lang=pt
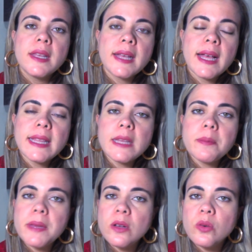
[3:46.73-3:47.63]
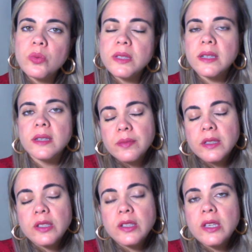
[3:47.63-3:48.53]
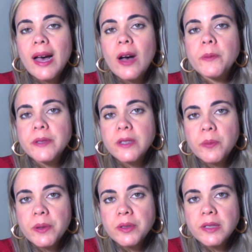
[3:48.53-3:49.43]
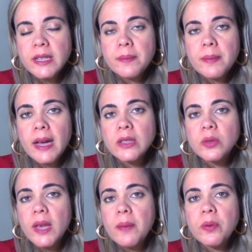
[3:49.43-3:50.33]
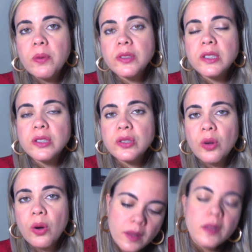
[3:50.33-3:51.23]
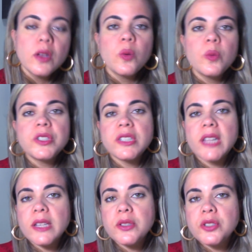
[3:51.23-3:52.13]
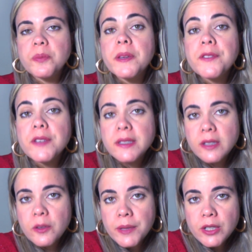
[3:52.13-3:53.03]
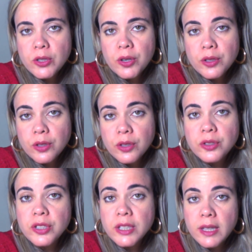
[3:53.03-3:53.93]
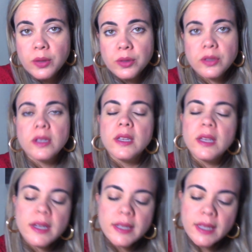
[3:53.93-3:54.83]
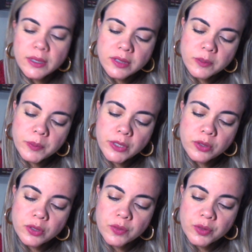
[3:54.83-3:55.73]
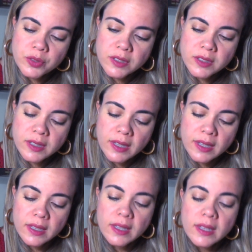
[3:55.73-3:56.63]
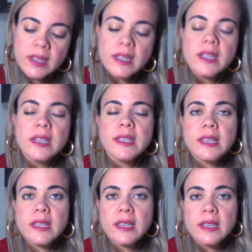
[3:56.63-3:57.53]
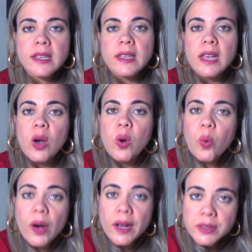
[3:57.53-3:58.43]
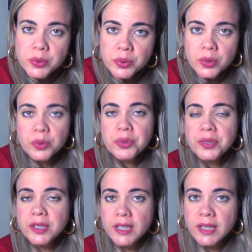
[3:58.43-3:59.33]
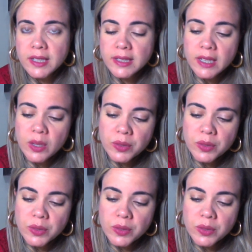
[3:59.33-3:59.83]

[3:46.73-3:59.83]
Kardec pergunta se a opção pelo celibato é por si só um estado de perfeição meritória aos olhos de Deus. E aí os espíritos vão dizer que quando o ser não